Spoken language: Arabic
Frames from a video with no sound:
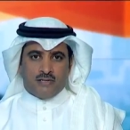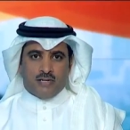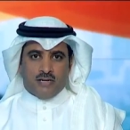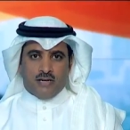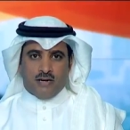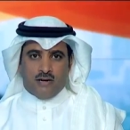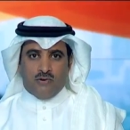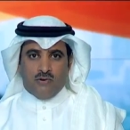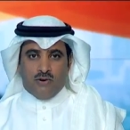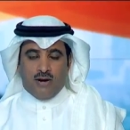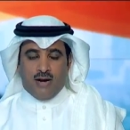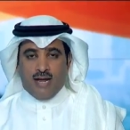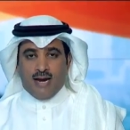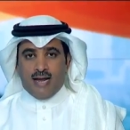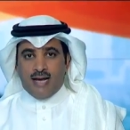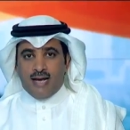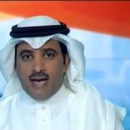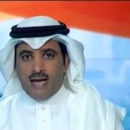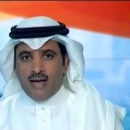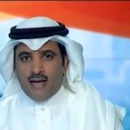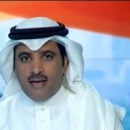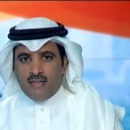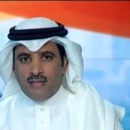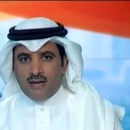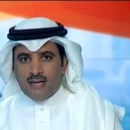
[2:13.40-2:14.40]
سيكون
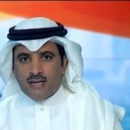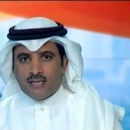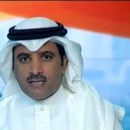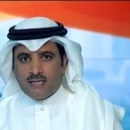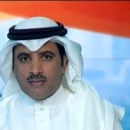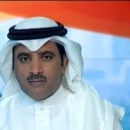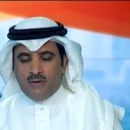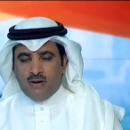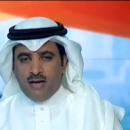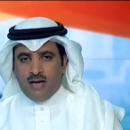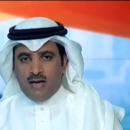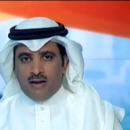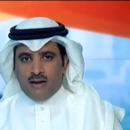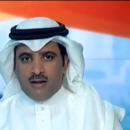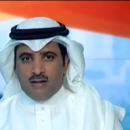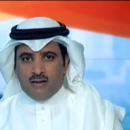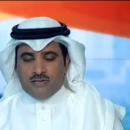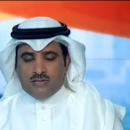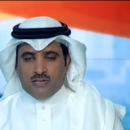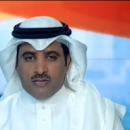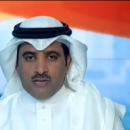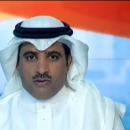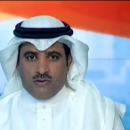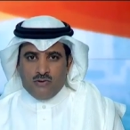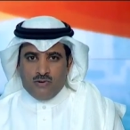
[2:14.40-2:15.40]
عليها هذا الاختبار
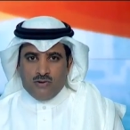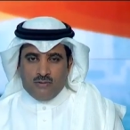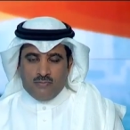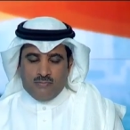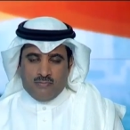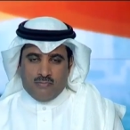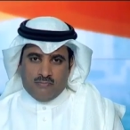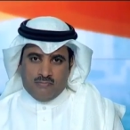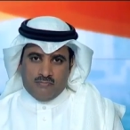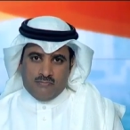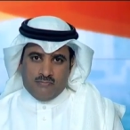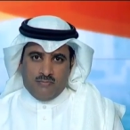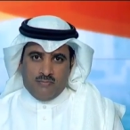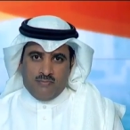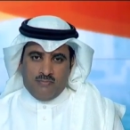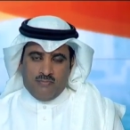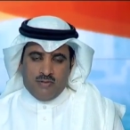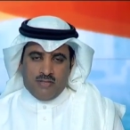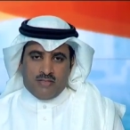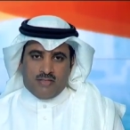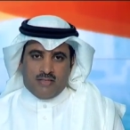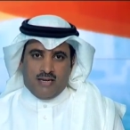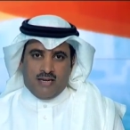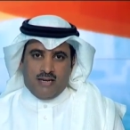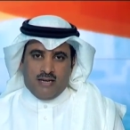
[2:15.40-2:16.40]
هل سيكون
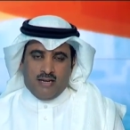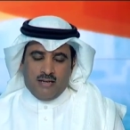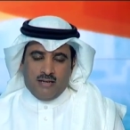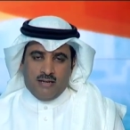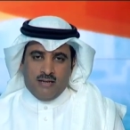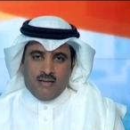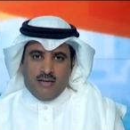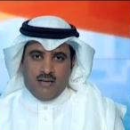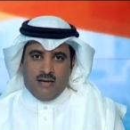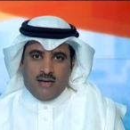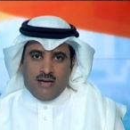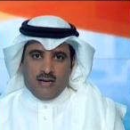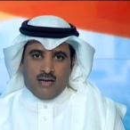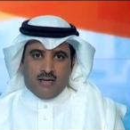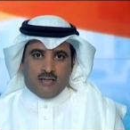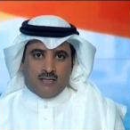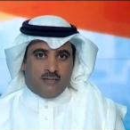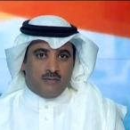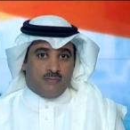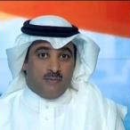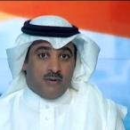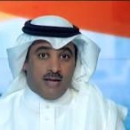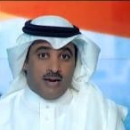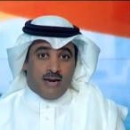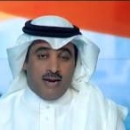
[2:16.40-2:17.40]
مثل
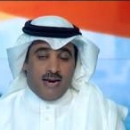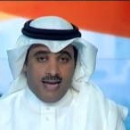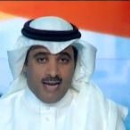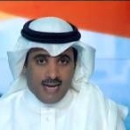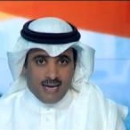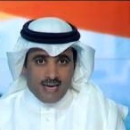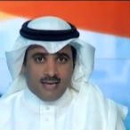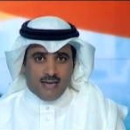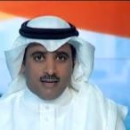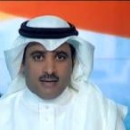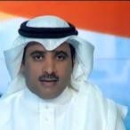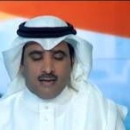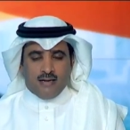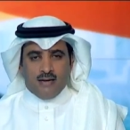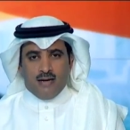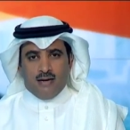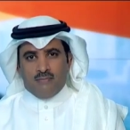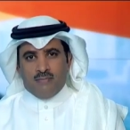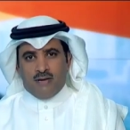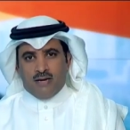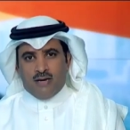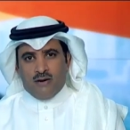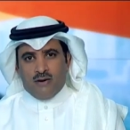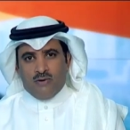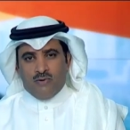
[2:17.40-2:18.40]
الاختبار الحقيقي
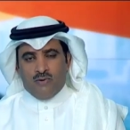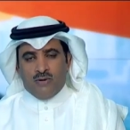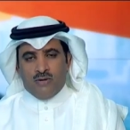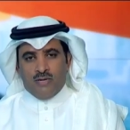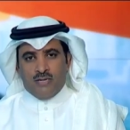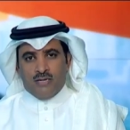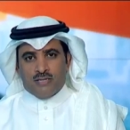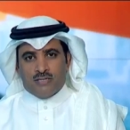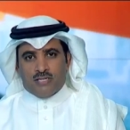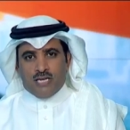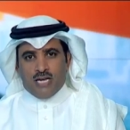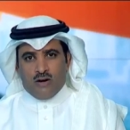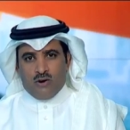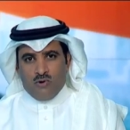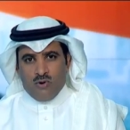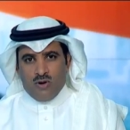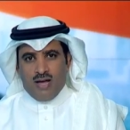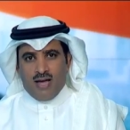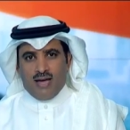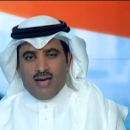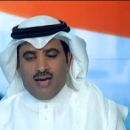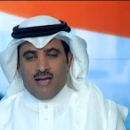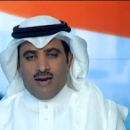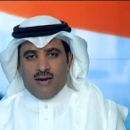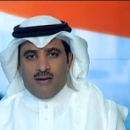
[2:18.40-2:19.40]
أم أنه
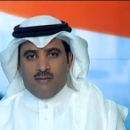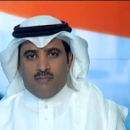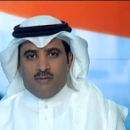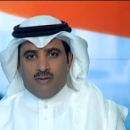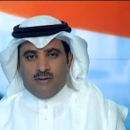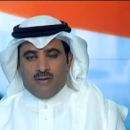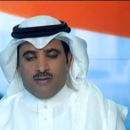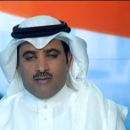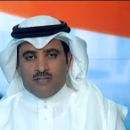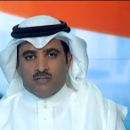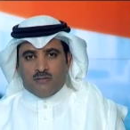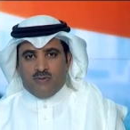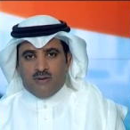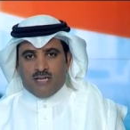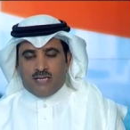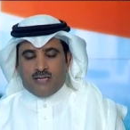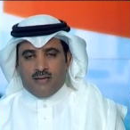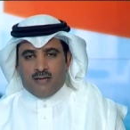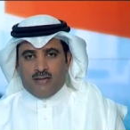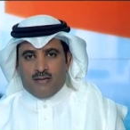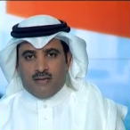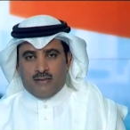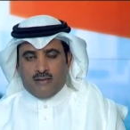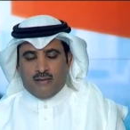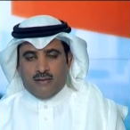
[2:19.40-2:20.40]
سيكون أقل
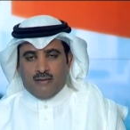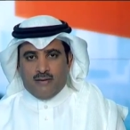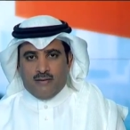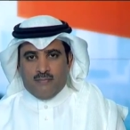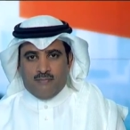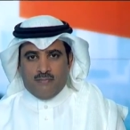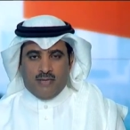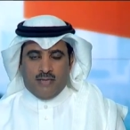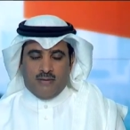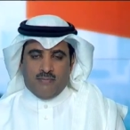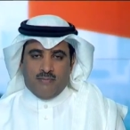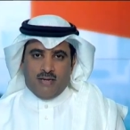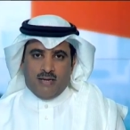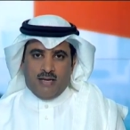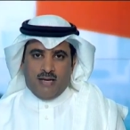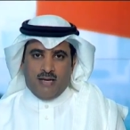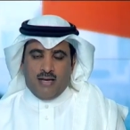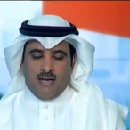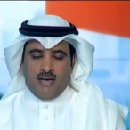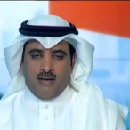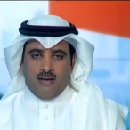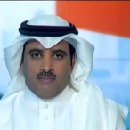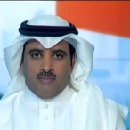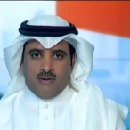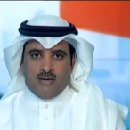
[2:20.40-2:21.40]
نسبة آه، من, من,
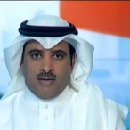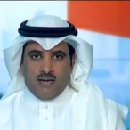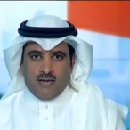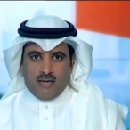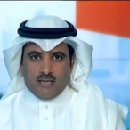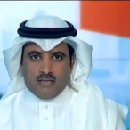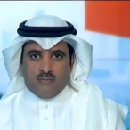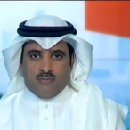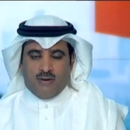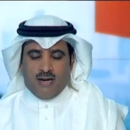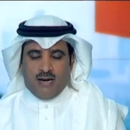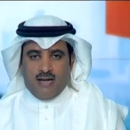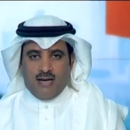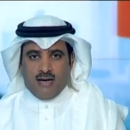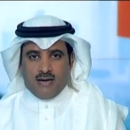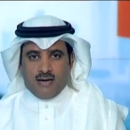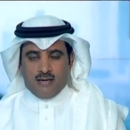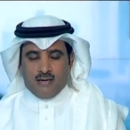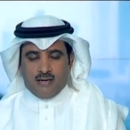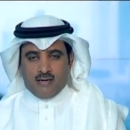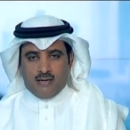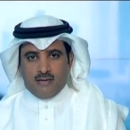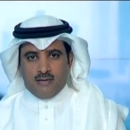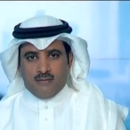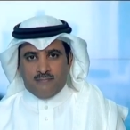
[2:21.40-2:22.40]
أه، من الاختبار
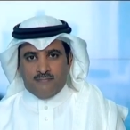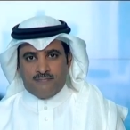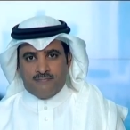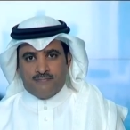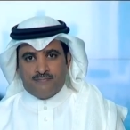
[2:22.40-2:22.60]
الحقيقي